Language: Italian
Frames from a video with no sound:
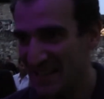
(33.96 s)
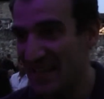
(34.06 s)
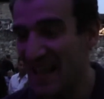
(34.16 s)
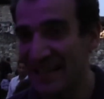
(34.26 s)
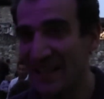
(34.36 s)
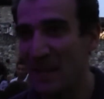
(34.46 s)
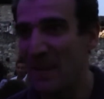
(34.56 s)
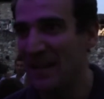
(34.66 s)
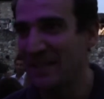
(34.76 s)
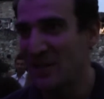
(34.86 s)
Sì, è stata una
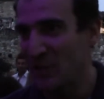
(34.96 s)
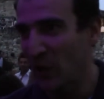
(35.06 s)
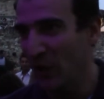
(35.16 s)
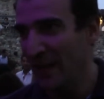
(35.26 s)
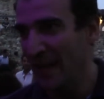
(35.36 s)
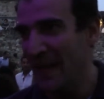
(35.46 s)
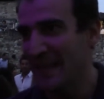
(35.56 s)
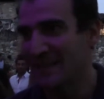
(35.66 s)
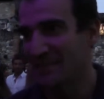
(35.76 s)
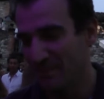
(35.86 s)
bella
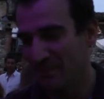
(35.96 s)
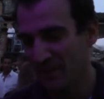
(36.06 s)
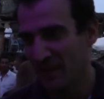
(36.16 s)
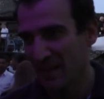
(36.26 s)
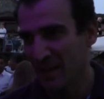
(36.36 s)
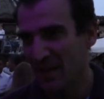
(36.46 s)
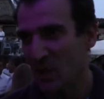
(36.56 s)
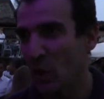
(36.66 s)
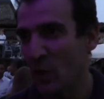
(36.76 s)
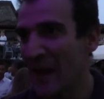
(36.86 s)
stagione,
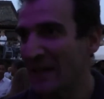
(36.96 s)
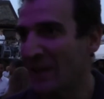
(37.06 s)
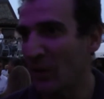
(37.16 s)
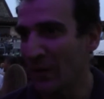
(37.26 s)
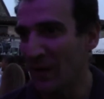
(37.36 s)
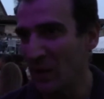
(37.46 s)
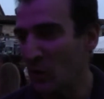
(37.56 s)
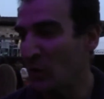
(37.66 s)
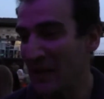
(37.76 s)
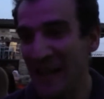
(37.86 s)
coronata con,
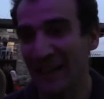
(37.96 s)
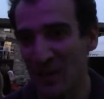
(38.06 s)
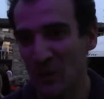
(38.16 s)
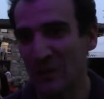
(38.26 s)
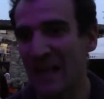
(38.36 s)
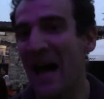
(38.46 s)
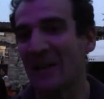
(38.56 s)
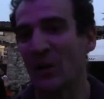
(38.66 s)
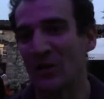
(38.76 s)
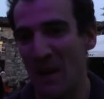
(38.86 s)
con, un grande
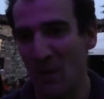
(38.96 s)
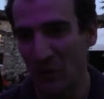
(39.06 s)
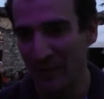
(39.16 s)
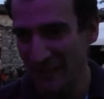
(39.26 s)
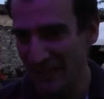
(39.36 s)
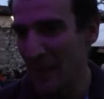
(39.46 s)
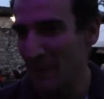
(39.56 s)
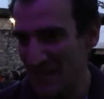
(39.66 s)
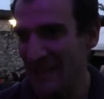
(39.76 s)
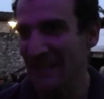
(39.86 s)
risultato, siamo contenti di
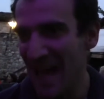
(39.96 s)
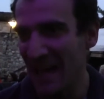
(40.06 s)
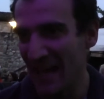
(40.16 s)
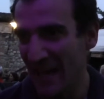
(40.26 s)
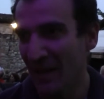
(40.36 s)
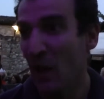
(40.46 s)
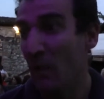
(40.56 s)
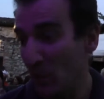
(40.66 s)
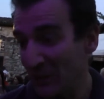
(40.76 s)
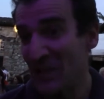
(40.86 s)
rappresentare
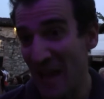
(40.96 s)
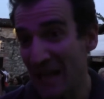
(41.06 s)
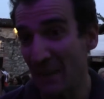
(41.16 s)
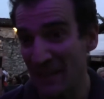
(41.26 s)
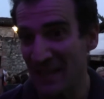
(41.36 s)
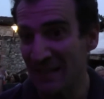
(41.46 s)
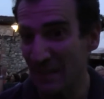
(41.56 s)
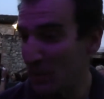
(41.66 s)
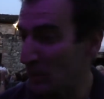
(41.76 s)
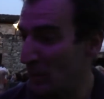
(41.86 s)
Monticelli e Piacenza
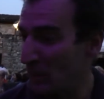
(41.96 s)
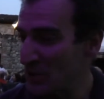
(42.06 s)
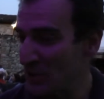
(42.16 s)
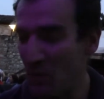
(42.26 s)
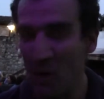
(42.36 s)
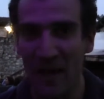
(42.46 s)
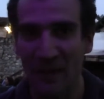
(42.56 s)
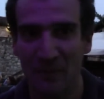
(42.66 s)
in B1 il prossimo anno.